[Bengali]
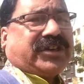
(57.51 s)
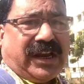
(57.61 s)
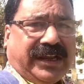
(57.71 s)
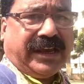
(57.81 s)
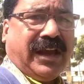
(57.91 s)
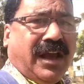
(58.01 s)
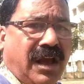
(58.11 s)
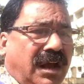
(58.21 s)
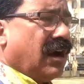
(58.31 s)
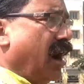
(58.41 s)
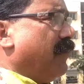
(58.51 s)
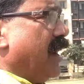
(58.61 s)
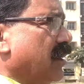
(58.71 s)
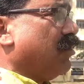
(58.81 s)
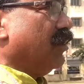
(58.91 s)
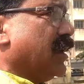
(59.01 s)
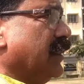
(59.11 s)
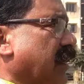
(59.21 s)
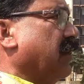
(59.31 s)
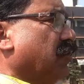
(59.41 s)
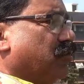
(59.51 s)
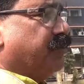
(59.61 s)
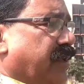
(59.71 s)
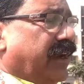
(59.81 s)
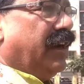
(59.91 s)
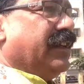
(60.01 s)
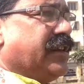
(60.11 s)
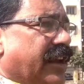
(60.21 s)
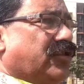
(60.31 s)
সালে কামাল কলকাতার ইউটিউব চ্যানেলে সেই